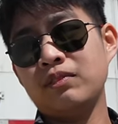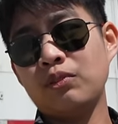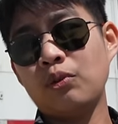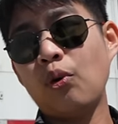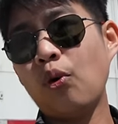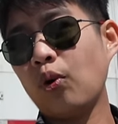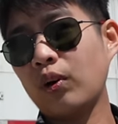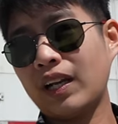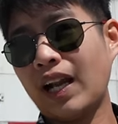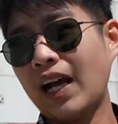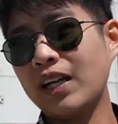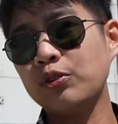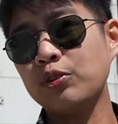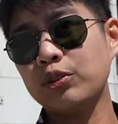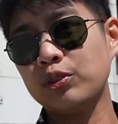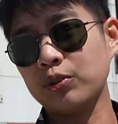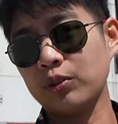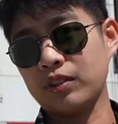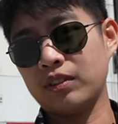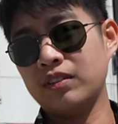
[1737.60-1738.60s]
โหดร้าย
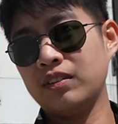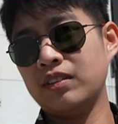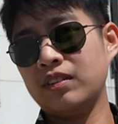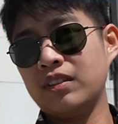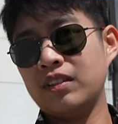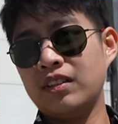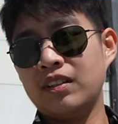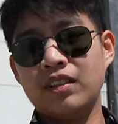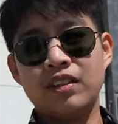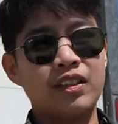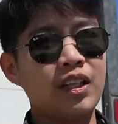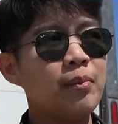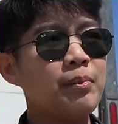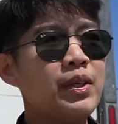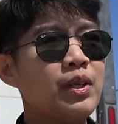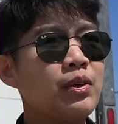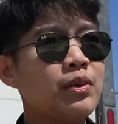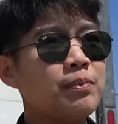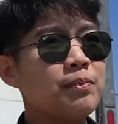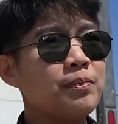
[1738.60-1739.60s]
สุดๆถ้า
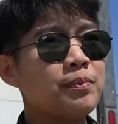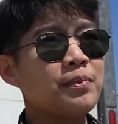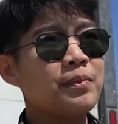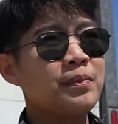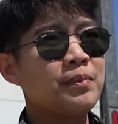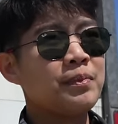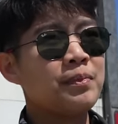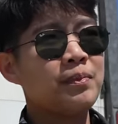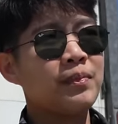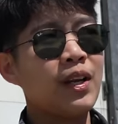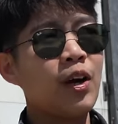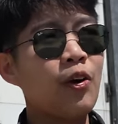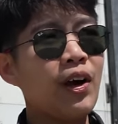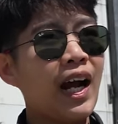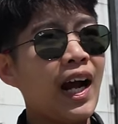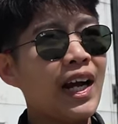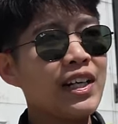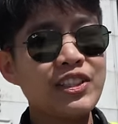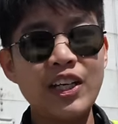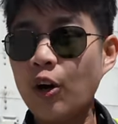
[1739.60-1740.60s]
มีแล้ว
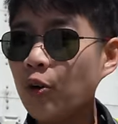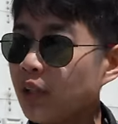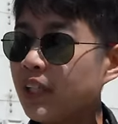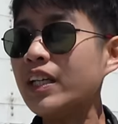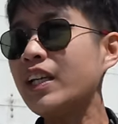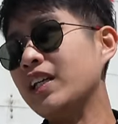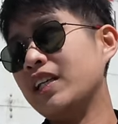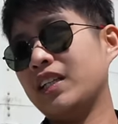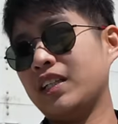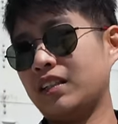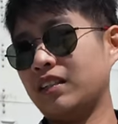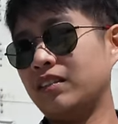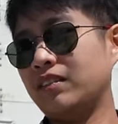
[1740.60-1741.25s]
ค่าเช่าที่อีก